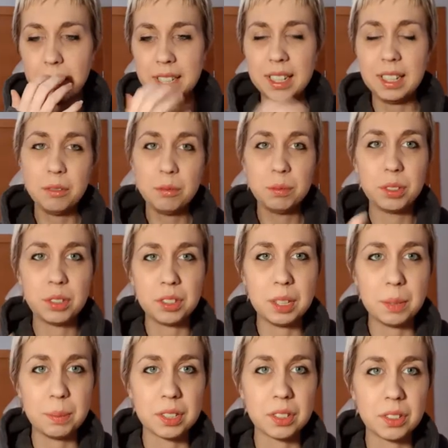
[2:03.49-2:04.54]
Tienen un montón
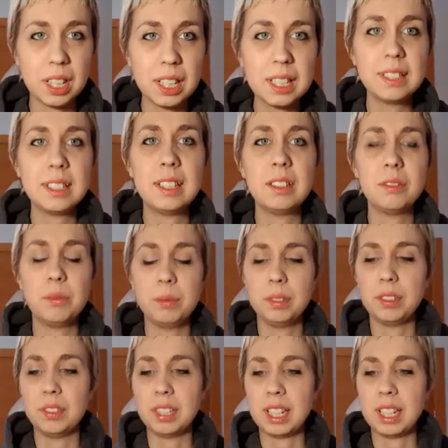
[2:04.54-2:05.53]
de personajes, tienen un montón